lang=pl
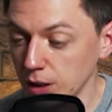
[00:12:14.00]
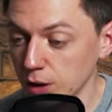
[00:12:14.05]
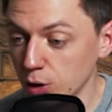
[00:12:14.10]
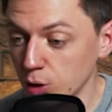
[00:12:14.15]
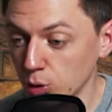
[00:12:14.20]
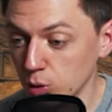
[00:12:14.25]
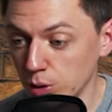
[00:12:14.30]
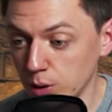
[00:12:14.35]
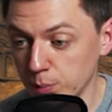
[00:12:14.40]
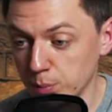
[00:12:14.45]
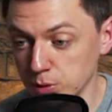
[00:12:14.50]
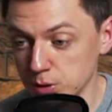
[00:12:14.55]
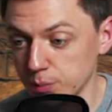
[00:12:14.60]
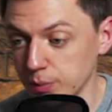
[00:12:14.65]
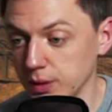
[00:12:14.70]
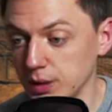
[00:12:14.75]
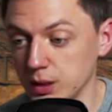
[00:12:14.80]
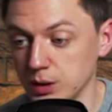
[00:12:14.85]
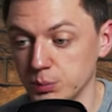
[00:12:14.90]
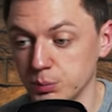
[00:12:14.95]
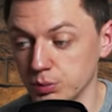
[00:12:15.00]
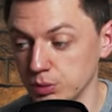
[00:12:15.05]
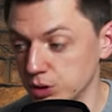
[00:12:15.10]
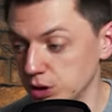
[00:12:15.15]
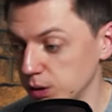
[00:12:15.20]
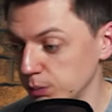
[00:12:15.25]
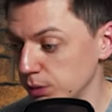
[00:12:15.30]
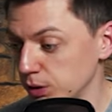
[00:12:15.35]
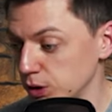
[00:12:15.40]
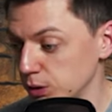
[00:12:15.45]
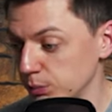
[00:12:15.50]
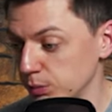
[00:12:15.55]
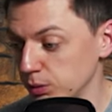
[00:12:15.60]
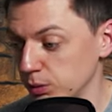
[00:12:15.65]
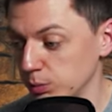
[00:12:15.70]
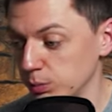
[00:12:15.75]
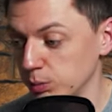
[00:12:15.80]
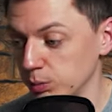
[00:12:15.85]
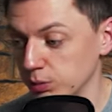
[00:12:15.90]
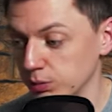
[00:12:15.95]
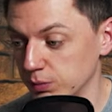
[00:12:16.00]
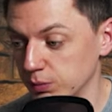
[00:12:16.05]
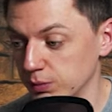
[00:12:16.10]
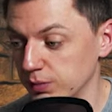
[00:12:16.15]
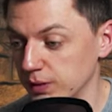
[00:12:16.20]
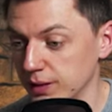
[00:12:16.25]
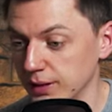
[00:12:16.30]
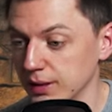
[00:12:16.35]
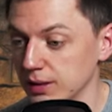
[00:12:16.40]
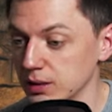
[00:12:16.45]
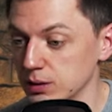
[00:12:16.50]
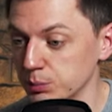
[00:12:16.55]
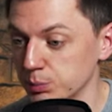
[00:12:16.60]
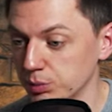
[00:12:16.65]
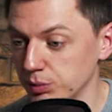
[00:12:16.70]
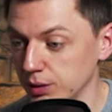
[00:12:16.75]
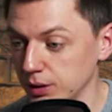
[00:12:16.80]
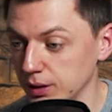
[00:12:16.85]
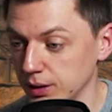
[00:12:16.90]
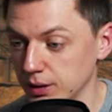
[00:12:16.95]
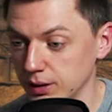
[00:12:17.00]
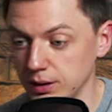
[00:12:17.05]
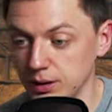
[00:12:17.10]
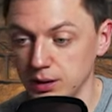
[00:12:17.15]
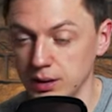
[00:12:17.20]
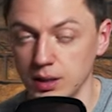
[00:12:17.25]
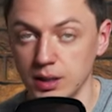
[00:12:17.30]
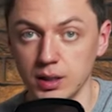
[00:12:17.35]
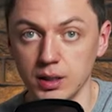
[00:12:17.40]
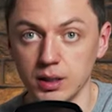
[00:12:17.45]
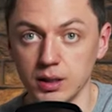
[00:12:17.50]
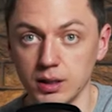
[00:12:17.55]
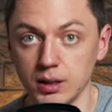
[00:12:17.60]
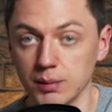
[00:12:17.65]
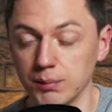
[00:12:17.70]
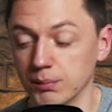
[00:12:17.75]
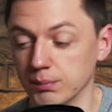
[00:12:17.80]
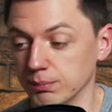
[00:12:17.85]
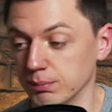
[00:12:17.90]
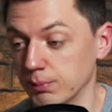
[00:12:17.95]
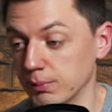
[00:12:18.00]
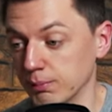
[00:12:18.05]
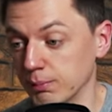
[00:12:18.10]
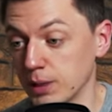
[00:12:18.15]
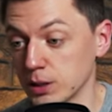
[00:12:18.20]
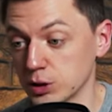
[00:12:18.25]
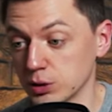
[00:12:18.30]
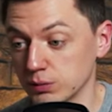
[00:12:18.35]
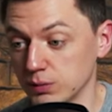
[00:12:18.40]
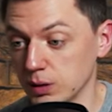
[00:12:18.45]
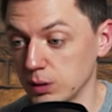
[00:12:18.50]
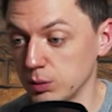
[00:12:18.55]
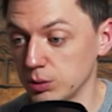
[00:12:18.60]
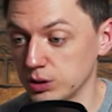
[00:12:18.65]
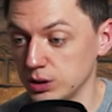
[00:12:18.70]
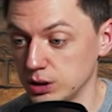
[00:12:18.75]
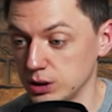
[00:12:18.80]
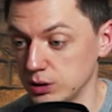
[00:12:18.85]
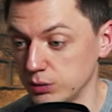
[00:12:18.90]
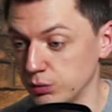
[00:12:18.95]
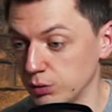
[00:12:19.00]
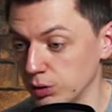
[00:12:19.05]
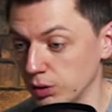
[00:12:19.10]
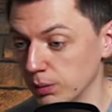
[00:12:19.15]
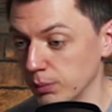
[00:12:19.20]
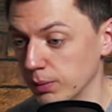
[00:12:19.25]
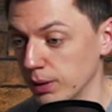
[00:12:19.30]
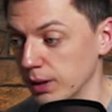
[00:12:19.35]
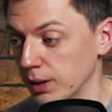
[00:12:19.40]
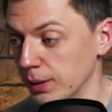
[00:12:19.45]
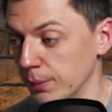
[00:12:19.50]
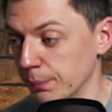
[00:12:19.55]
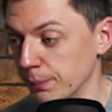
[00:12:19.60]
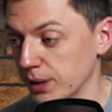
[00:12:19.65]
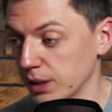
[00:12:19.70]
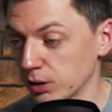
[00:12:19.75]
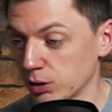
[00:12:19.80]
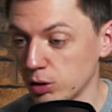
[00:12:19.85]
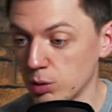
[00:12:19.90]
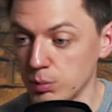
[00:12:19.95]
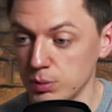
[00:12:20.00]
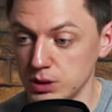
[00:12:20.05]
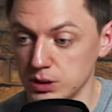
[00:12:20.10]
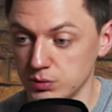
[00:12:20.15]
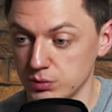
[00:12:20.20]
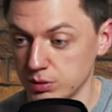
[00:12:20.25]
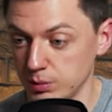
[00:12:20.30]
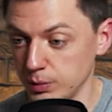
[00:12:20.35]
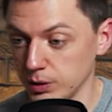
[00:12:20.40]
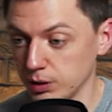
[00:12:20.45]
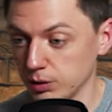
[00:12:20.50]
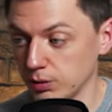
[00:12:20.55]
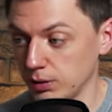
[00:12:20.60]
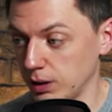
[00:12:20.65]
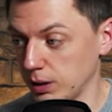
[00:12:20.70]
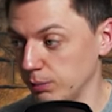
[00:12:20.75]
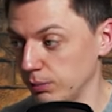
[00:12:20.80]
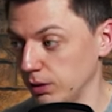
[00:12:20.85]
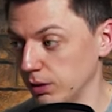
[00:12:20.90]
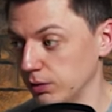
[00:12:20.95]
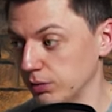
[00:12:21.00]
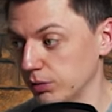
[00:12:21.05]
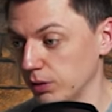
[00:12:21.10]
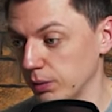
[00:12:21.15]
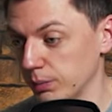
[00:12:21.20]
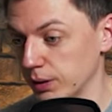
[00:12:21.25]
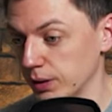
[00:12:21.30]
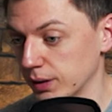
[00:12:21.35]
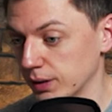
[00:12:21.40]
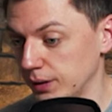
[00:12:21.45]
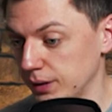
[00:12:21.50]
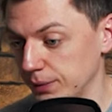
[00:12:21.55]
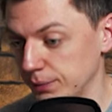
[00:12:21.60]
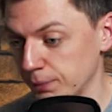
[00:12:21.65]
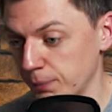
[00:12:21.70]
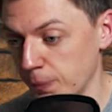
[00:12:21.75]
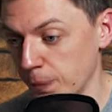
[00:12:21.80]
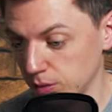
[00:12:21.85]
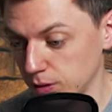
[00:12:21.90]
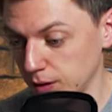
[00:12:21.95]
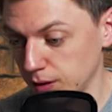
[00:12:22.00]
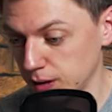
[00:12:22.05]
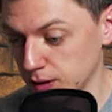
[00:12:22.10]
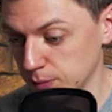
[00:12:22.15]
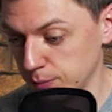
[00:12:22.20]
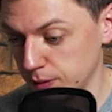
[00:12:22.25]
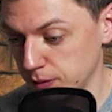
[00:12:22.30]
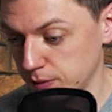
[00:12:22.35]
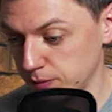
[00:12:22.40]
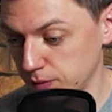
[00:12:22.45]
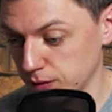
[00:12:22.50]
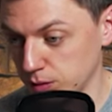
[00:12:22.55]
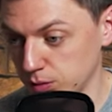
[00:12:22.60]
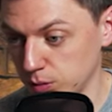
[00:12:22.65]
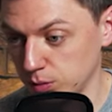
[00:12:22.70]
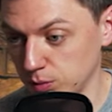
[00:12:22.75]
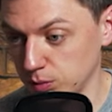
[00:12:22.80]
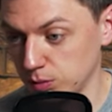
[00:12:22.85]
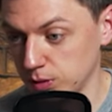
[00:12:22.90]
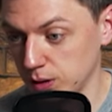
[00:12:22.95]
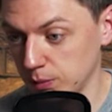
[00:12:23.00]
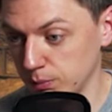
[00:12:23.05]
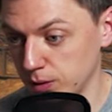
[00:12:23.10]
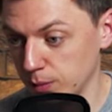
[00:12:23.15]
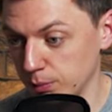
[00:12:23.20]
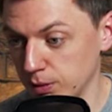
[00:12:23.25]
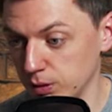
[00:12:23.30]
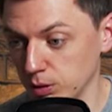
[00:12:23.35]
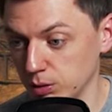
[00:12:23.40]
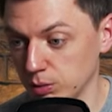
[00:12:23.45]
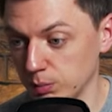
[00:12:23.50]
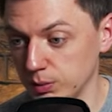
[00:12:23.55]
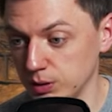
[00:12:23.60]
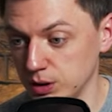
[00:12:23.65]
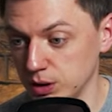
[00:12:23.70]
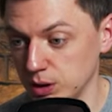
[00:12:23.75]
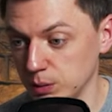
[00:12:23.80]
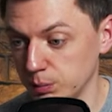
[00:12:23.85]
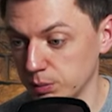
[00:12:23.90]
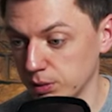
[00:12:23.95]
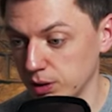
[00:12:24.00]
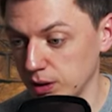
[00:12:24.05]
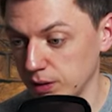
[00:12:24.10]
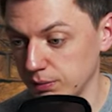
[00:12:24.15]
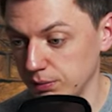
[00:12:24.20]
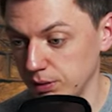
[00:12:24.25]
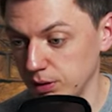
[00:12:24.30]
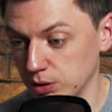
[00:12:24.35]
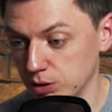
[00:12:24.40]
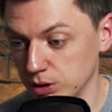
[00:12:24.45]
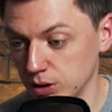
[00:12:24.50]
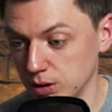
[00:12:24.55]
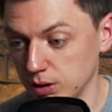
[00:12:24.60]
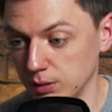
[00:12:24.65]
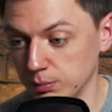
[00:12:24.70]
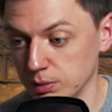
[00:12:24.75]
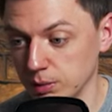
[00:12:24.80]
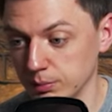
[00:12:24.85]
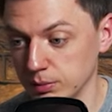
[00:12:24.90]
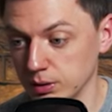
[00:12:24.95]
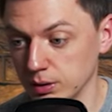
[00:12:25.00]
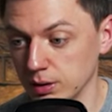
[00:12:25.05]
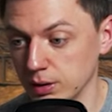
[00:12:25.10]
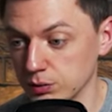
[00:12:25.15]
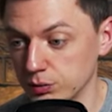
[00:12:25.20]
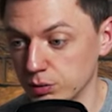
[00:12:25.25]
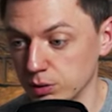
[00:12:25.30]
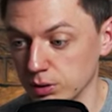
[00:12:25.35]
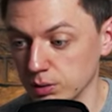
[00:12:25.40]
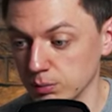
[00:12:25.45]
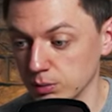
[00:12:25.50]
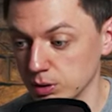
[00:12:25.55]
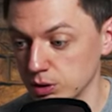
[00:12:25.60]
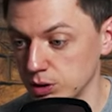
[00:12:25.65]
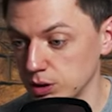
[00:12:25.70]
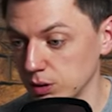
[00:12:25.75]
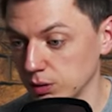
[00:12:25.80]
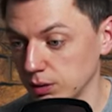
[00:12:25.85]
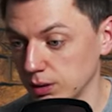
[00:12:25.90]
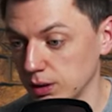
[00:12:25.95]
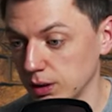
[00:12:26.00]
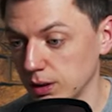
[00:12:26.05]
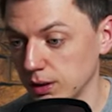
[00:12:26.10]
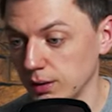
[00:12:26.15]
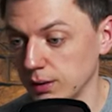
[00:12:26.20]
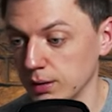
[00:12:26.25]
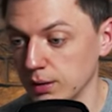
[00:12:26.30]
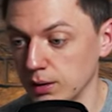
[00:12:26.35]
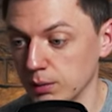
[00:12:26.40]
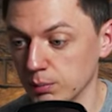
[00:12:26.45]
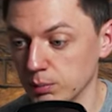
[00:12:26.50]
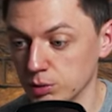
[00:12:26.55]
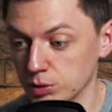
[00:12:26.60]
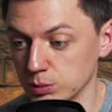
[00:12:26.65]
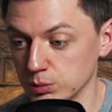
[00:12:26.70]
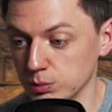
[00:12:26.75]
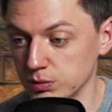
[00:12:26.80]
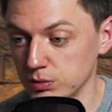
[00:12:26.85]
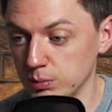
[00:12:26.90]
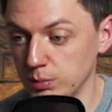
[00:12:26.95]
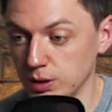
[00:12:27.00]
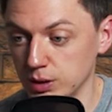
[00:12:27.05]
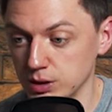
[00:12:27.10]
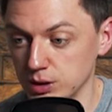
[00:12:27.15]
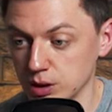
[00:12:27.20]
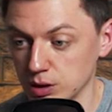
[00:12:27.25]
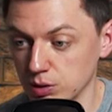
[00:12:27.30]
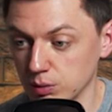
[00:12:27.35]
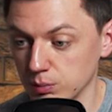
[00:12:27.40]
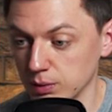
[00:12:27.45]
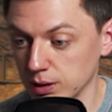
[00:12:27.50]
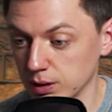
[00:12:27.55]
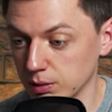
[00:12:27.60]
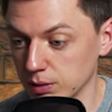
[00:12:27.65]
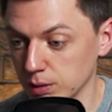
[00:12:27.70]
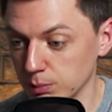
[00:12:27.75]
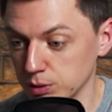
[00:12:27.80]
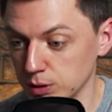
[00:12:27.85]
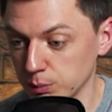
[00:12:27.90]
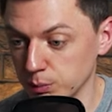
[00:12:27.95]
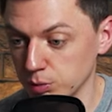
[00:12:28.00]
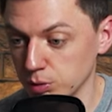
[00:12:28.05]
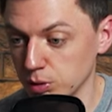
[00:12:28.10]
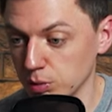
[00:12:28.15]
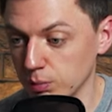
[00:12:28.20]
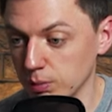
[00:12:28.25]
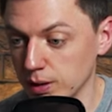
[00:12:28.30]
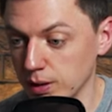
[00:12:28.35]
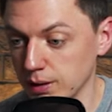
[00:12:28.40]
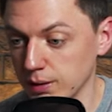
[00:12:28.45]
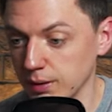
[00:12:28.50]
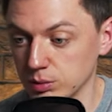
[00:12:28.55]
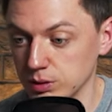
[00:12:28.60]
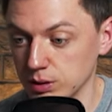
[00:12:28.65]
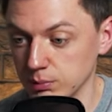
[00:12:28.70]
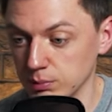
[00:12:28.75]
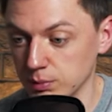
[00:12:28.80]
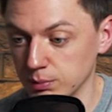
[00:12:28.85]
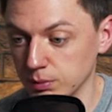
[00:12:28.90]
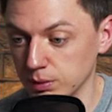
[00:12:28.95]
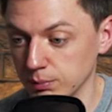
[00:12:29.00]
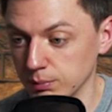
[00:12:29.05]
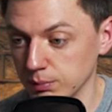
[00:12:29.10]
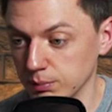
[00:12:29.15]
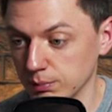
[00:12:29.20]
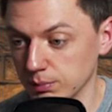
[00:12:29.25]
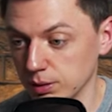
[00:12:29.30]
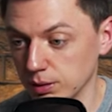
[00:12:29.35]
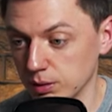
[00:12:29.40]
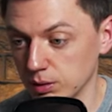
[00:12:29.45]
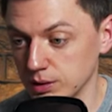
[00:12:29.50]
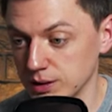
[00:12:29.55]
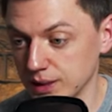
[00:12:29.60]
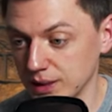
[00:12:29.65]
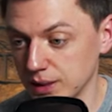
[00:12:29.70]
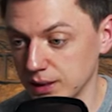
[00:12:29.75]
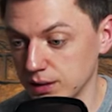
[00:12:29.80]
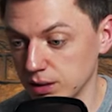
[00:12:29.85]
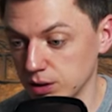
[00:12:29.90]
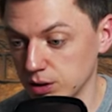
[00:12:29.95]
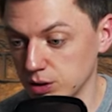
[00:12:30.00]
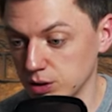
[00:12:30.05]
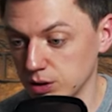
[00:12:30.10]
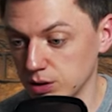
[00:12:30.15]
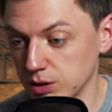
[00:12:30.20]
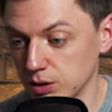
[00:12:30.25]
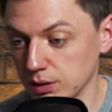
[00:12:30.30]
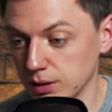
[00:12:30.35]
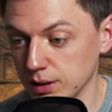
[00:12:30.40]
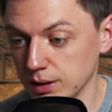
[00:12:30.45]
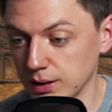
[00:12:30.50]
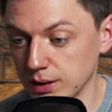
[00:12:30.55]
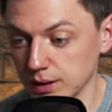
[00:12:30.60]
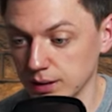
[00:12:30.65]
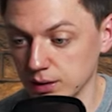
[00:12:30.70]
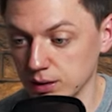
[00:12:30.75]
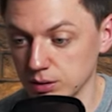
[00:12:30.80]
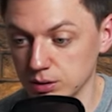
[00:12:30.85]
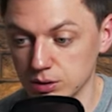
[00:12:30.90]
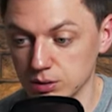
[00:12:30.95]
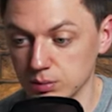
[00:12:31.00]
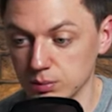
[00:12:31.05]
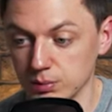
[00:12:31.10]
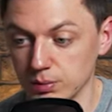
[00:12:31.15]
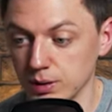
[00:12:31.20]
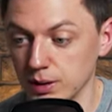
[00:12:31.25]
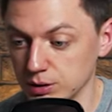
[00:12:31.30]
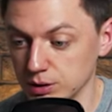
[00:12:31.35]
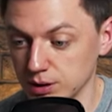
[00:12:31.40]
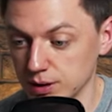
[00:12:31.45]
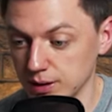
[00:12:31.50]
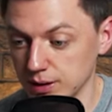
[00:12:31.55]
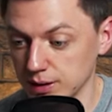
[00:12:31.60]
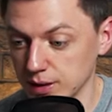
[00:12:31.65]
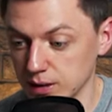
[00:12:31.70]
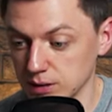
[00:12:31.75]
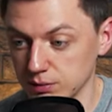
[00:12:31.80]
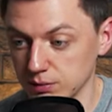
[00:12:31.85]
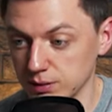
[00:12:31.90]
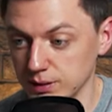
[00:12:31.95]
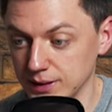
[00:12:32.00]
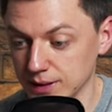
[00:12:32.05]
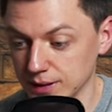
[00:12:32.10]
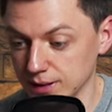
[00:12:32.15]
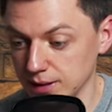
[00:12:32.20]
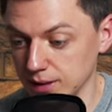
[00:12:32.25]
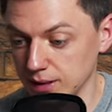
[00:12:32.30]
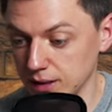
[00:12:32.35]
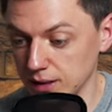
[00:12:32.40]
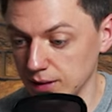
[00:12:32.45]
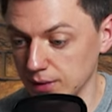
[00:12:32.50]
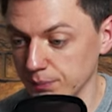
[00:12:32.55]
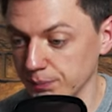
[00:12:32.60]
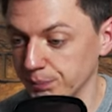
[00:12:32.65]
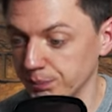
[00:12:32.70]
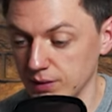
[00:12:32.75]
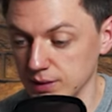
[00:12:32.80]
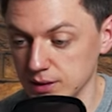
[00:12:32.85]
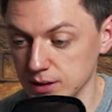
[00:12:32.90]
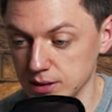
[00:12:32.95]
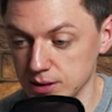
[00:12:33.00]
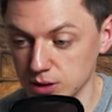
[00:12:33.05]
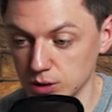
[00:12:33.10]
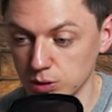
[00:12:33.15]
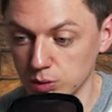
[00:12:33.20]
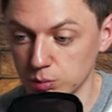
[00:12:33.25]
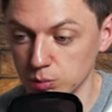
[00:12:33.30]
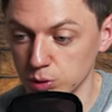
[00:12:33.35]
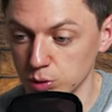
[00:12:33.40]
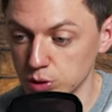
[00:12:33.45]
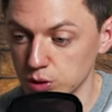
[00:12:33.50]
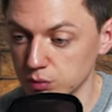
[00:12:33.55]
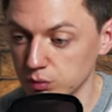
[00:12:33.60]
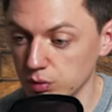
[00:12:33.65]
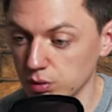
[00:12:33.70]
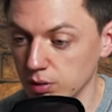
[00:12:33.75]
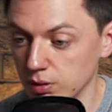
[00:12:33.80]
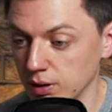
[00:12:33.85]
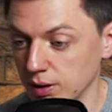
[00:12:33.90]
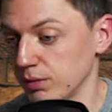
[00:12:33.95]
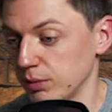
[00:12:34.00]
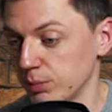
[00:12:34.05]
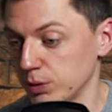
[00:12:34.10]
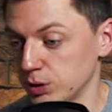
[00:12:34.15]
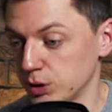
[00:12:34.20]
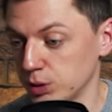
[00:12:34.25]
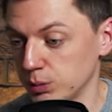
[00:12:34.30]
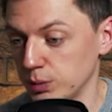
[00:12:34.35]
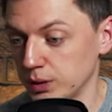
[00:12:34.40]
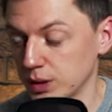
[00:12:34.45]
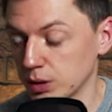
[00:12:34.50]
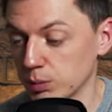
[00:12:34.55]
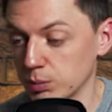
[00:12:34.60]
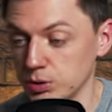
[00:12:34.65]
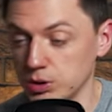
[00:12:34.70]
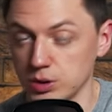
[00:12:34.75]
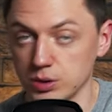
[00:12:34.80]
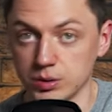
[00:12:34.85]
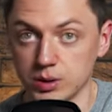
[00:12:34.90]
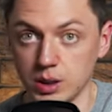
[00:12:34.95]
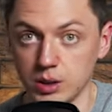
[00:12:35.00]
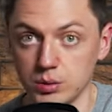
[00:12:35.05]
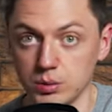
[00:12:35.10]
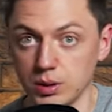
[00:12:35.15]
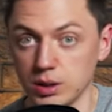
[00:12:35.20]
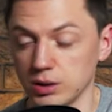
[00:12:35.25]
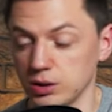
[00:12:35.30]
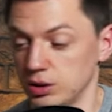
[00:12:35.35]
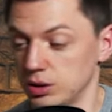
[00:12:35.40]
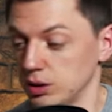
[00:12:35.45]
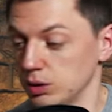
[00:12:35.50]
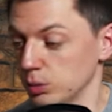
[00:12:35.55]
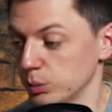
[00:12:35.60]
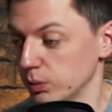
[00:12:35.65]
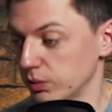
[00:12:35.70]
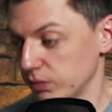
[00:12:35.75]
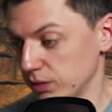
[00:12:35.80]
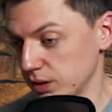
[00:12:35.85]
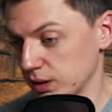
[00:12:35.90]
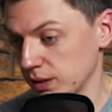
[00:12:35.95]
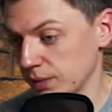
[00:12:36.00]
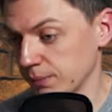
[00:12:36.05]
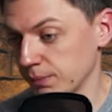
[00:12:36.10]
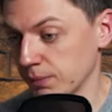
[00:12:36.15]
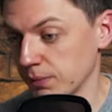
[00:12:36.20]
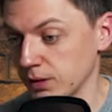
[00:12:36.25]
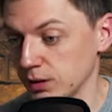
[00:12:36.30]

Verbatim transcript: kolory pozmieniać pod siebie, żeby to było fajne, spójne i e, maczowało się z Twoją marką i z Twoimi kolorami Twojej marki. Kolejna sprawa, którą tutaj mamy, no to będzie topografii, czyli mamy swoją czcionkę, możemy wybrać taką, jaką nam się podoba. Tutaj mamy rodzaje tych czcionek, jakie są wszystkie nazwy i tak dalej, więc jest tego mnóstwo. Wybierz sobie taką czcionkę, która ci odpowiada.